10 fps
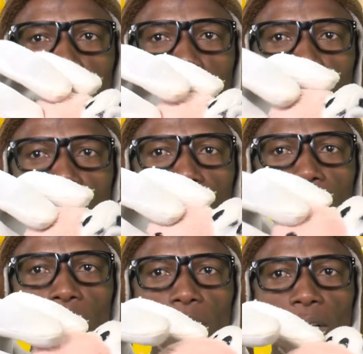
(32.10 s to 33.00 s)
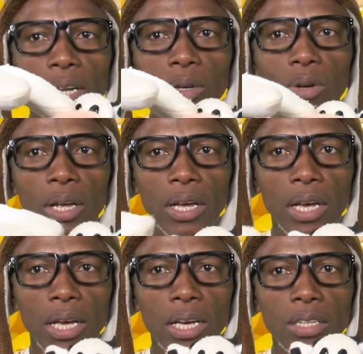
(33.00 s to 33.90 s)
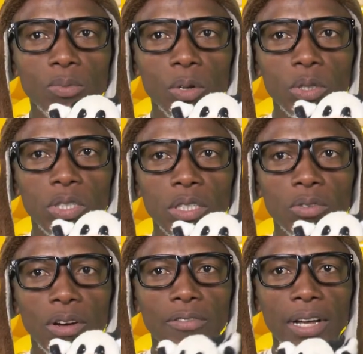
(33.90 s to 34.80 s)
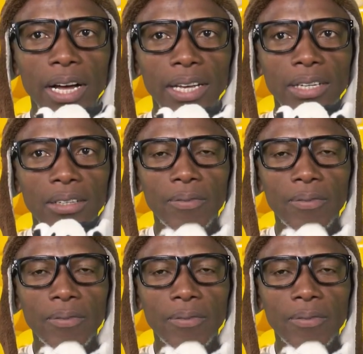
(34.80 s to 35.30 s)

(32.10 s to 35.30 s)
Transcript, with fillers: o nosso canal, o canal Explodindo a Vaca.